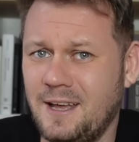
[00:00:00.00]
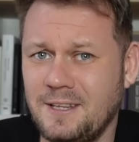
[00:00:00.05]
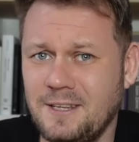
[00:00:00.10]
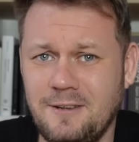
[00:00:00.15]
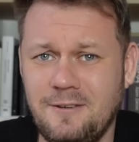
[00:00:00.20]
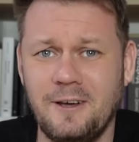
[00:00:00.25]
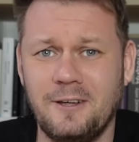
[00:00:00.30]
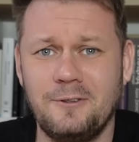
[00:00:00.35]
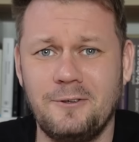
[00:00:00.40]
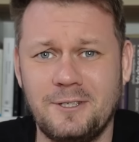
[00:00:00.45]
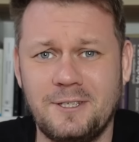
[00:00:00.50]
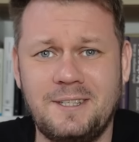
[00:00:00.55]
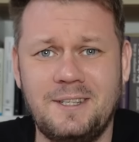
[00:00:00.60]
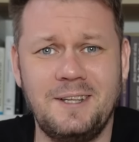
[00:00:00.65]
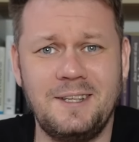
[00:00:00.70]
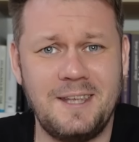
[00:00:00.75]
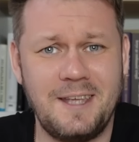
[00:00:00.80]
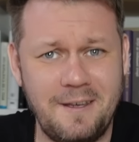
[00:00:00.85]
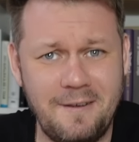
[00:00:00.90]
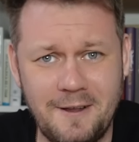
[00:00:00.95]

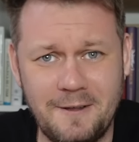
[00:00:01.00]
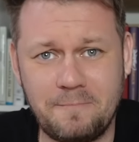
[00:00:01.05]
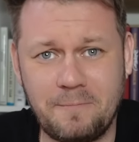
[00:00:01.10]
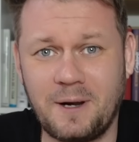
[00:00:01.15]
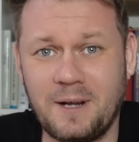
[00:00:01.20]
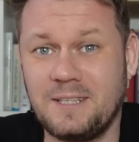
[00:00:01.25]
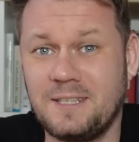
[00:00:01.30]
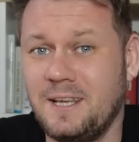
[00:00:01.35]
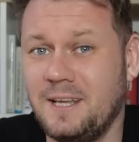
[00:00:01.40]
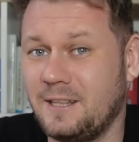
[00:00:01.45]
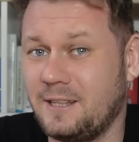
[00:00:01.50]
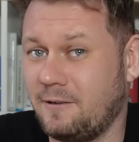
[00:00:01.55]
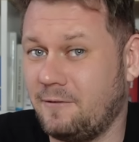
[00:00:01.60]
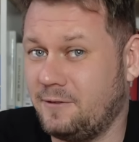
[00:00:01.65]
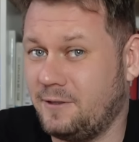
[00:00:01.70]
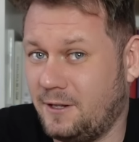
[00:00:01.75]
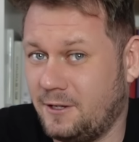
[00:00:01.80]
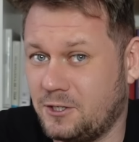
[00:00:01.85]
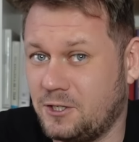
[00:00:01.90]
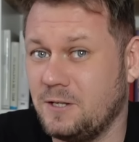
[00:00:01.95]
99%
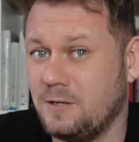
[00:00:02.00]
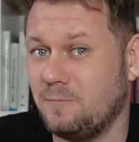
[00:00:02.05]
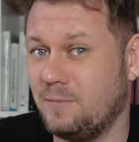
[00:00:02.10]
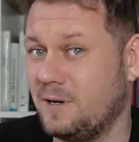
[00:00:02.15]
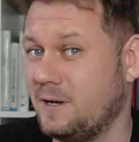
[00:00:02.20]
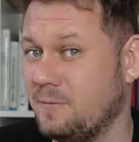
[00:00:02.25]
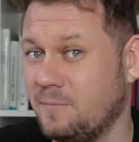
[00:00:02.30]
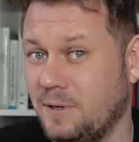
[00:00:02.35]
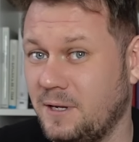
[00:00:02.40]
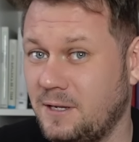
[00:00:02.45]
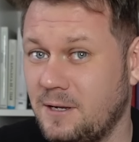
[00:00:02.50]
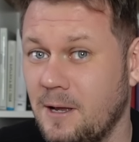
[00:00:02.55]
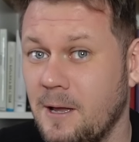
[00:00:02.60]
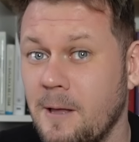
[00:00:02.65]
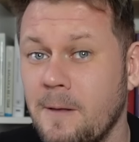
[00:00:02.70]
должны были быть.